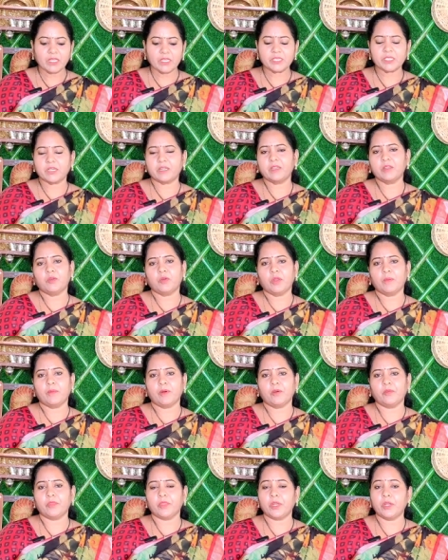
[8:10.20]
ఈ చట్నీ కూడా
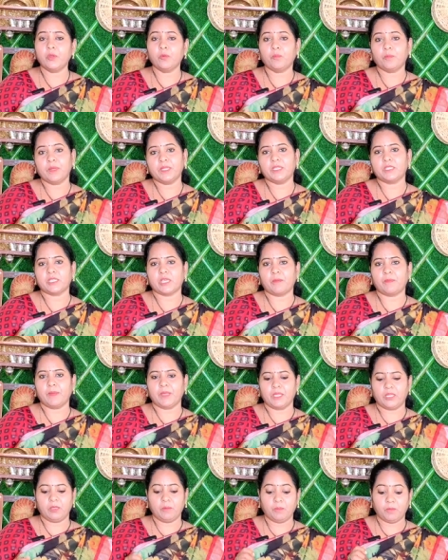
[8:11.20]
బాగుందండి ఉప్పు అది
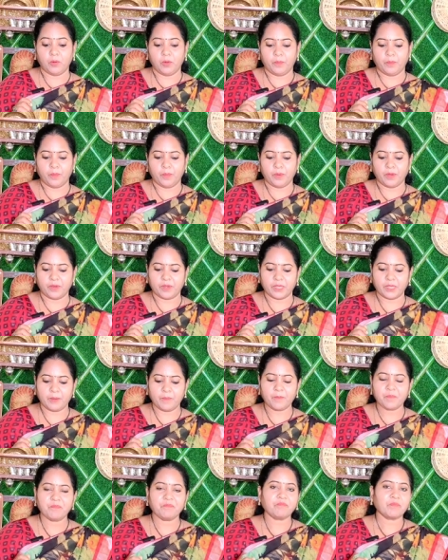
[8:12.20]
సరిపోయింది పులుపు అని
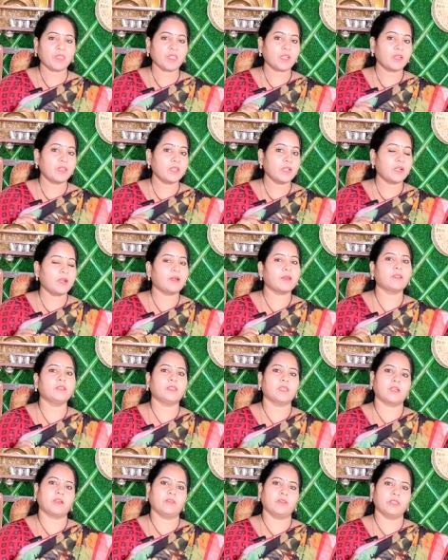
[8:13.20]
కానీ కారం
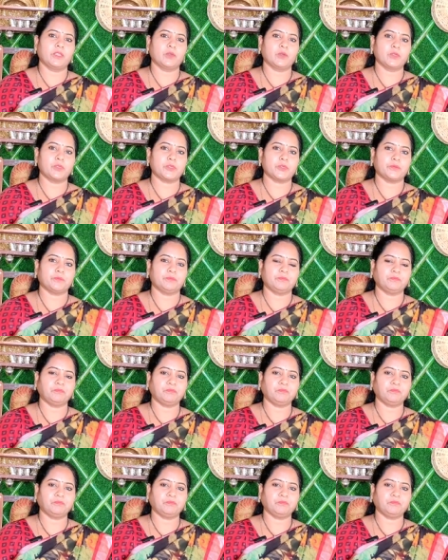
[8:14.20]
తక్కువైంది కొంచెం